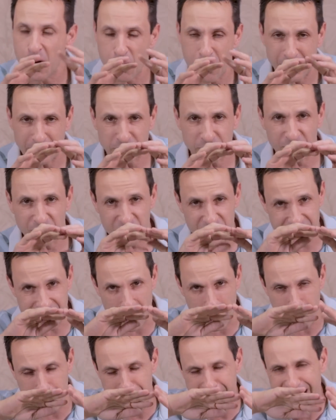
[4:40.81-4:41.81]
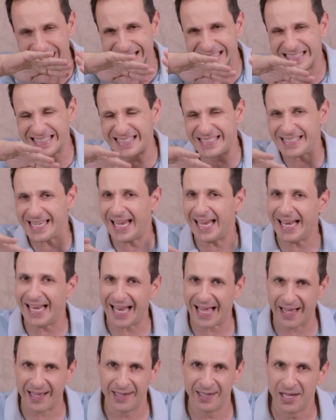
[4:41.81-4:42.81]
Quando você
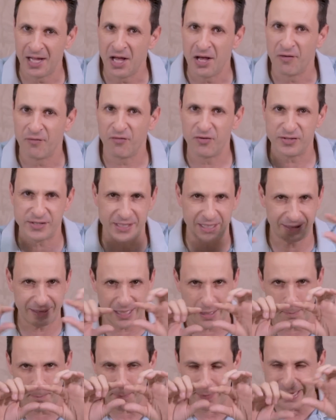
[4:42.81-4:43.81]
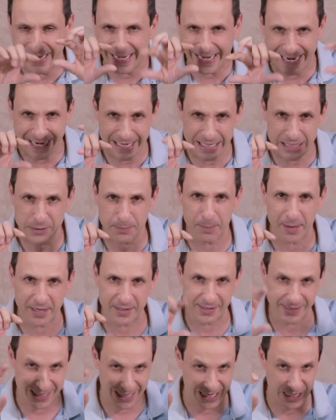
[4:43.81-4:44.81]
parcela, você tem pequenas
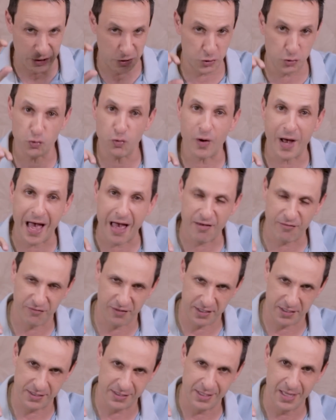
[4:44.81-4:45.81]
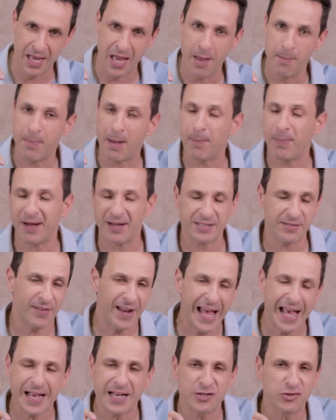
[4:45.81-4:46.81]
parcelas suaves para pagar. Você
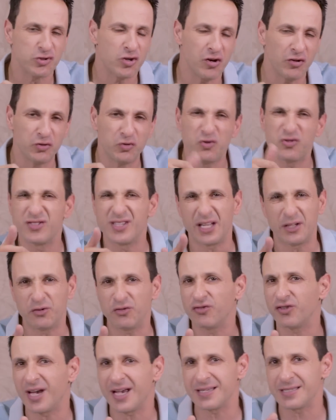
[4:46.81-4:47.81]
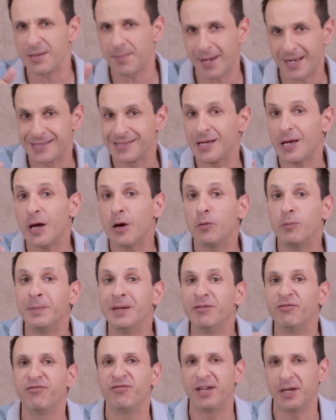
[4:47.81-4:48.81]
fala, ah, é só 200 reais a mais. Eu
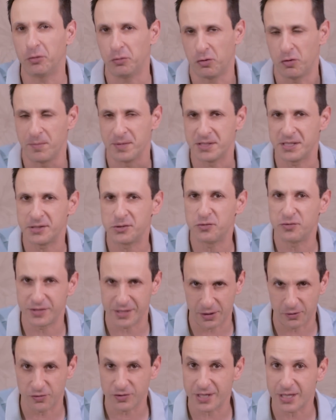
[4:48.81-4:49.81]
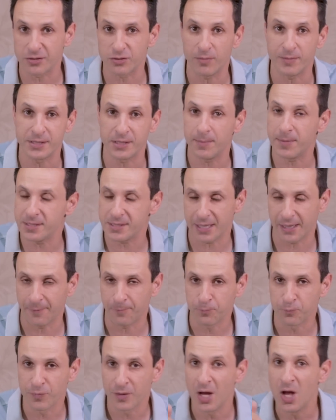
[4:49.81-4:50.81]
me viro com esses 200 reais, com essa parcela.